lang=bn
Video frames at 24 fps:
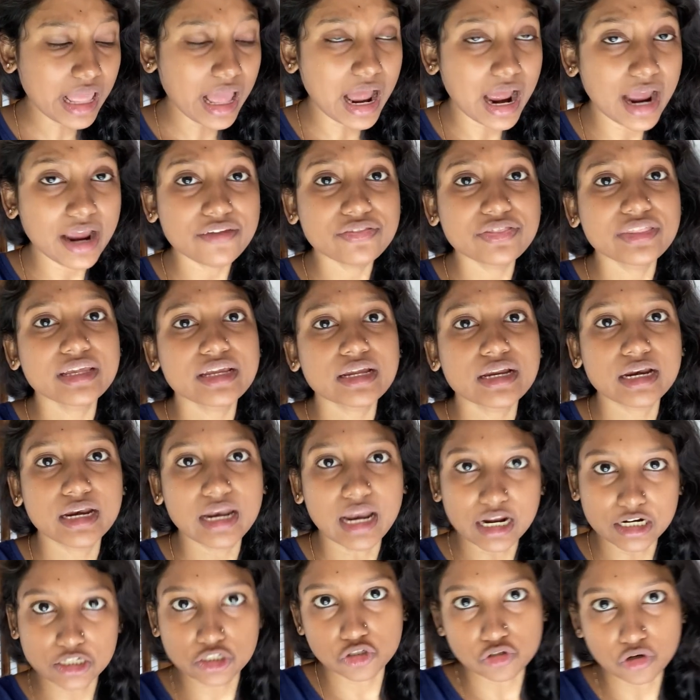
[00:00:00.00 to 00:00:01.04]
আই থিঙ্ক
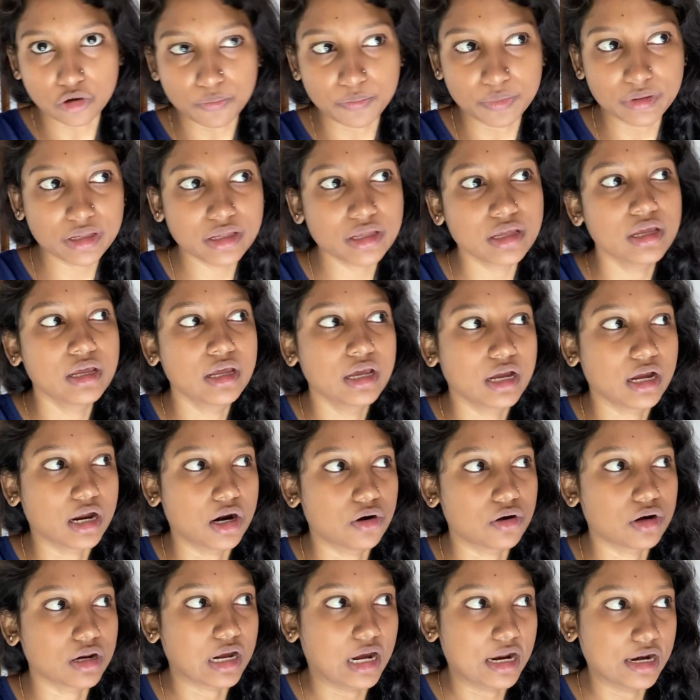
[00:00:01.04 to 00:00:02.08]
লাস্ট শপিং
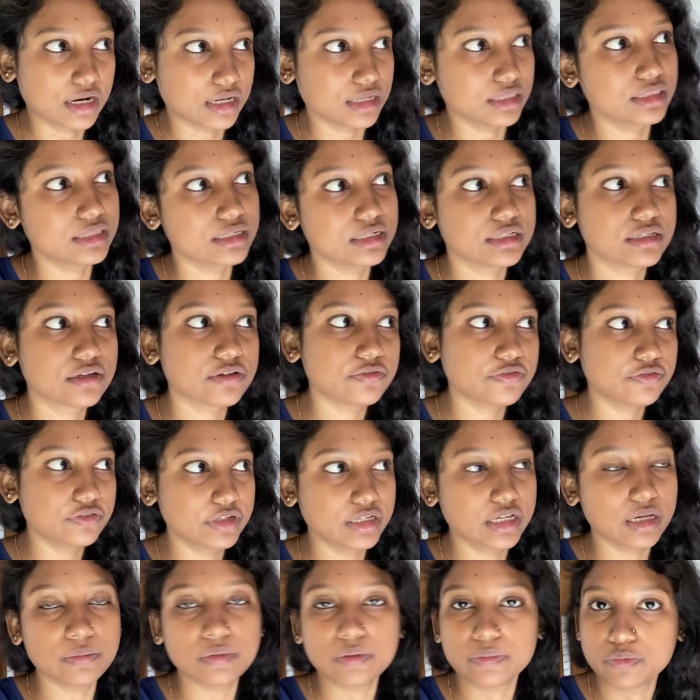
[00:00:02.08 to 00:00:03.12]
কারণ কালকের দিনটা ফ্রি
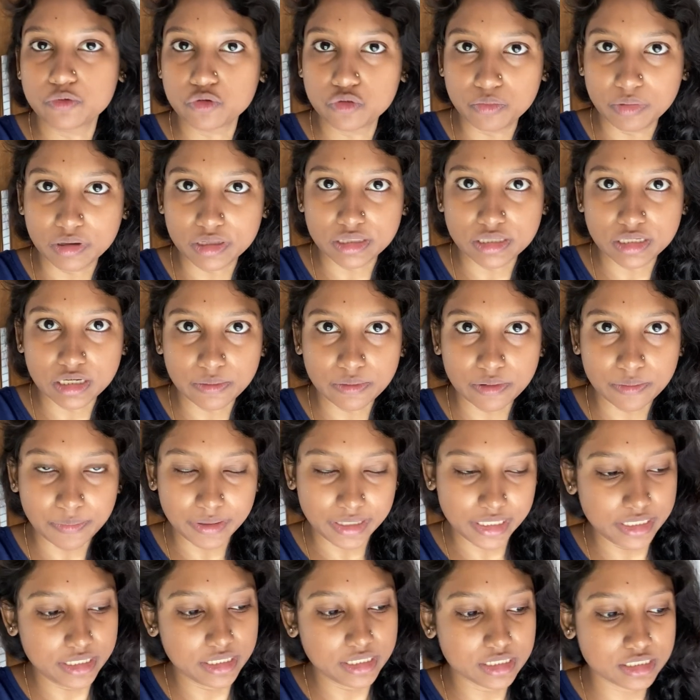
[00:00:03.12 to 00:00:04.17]
আমি বুধবার দিন আবার
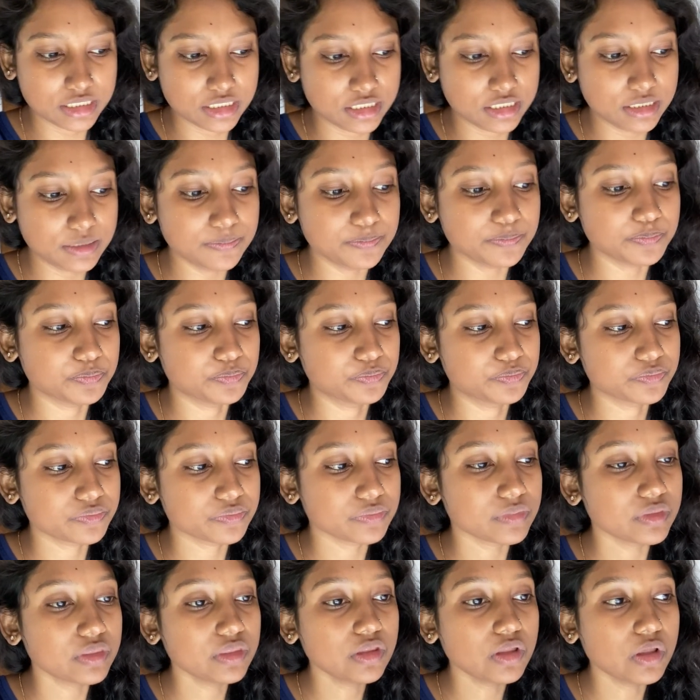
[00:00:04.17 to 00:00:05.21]
বেরিয়ে যাচ্ছি
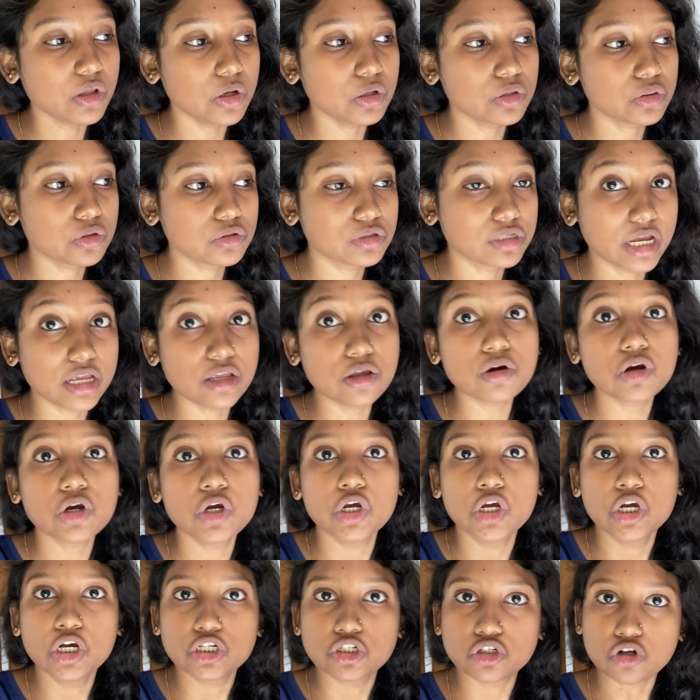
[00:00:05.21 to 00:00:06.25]
তো যাই হোক
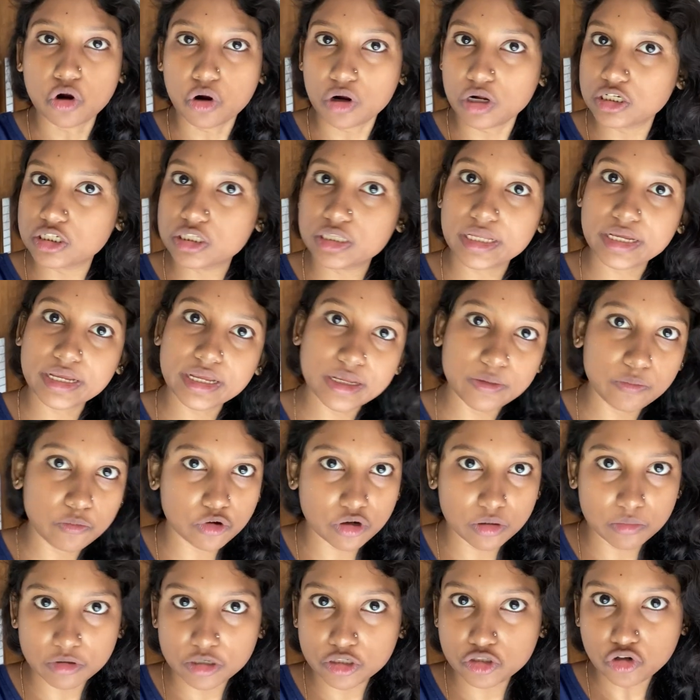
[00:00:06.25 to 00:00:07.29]
সকাল থেকেই
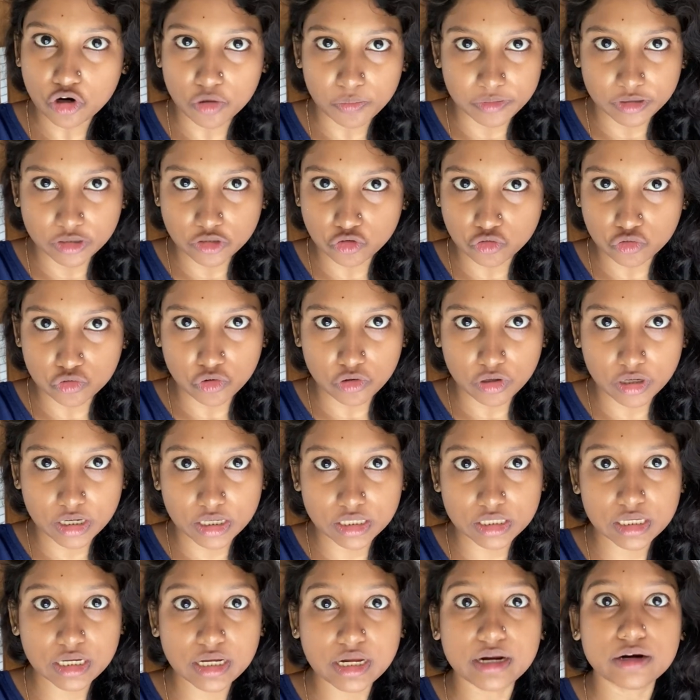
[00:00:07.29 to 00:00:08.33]
মোটামুটি শপিং শুরু হয়ে
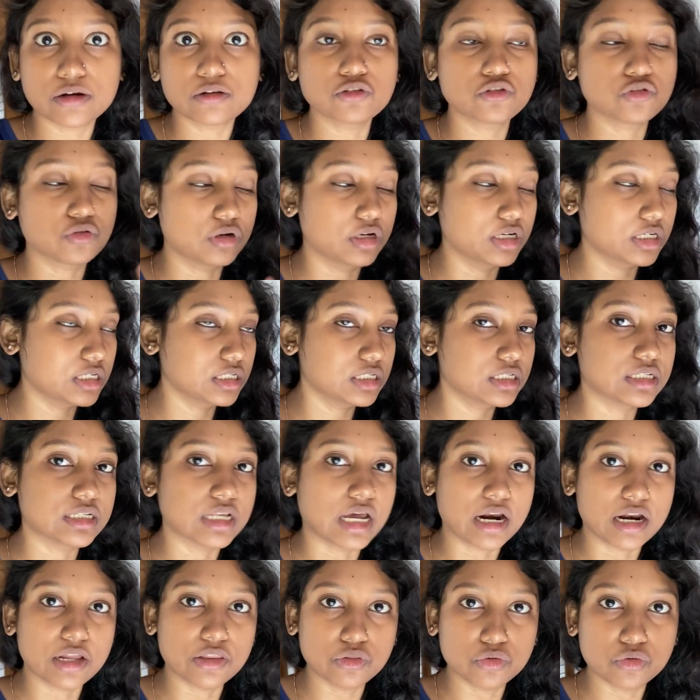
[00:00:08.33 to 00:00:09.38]
গেছে কারণ চলে এসেছে
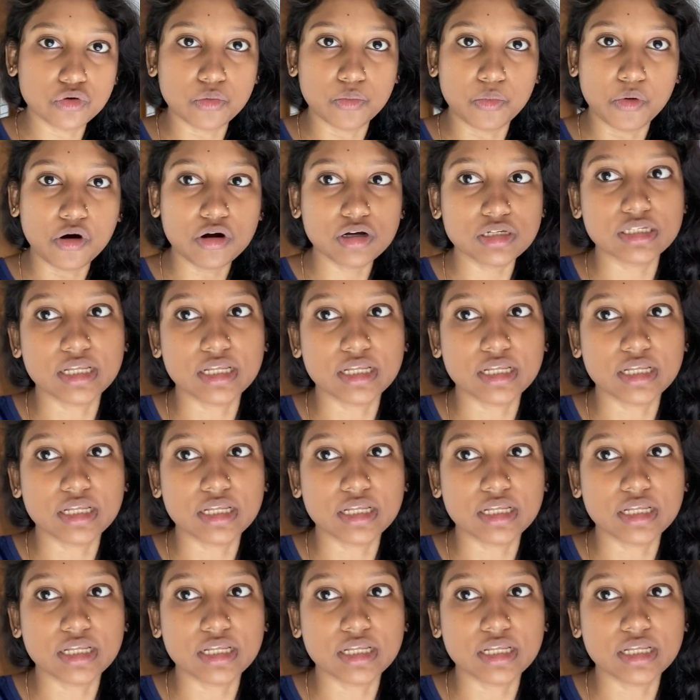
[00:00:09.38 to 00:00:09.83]
যারা দুটো বক্স